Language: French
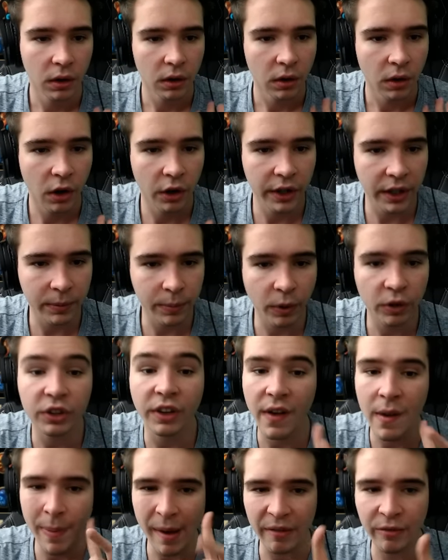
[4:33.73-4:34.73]
Honnêtement,
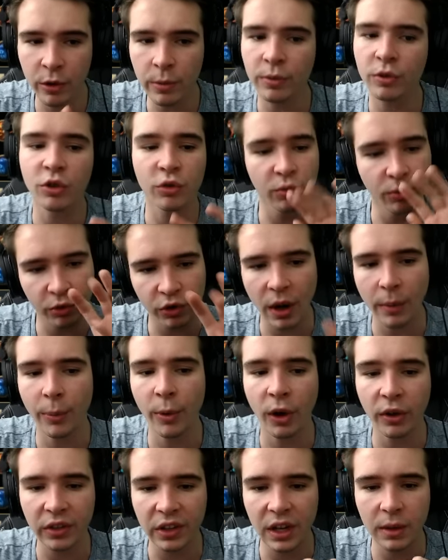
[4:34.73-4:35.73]
j'avais pas vu parce que je me suis un peu
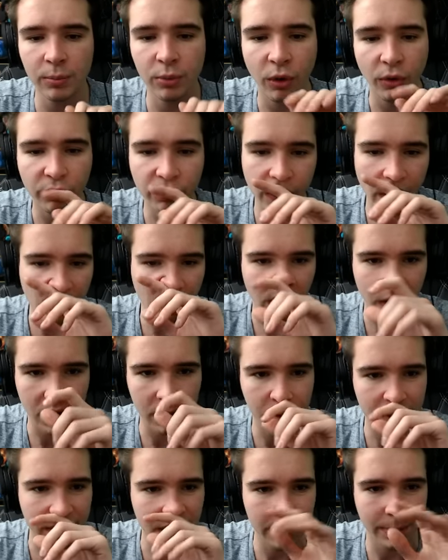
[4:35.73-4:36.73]
renseigné pour voir euh,
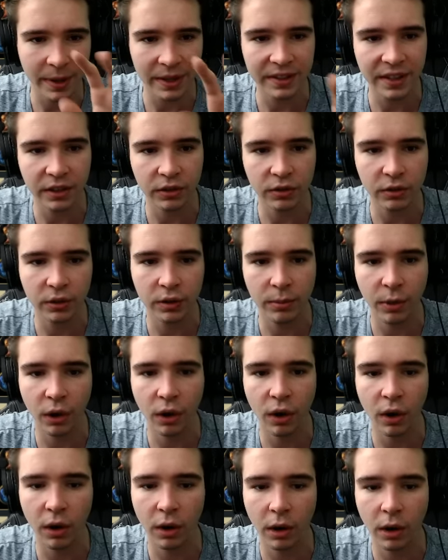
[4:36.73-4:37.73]
comment ça se passait justement
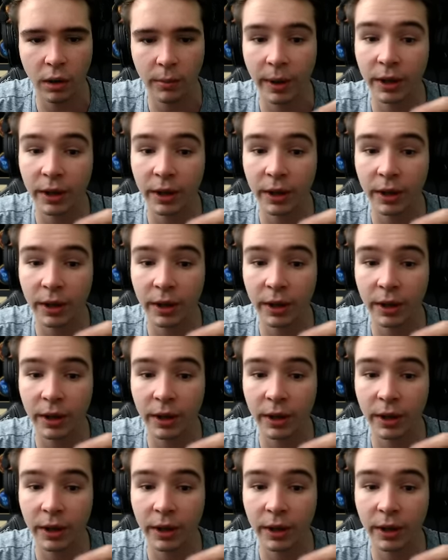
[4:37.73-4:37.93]
euh, bah,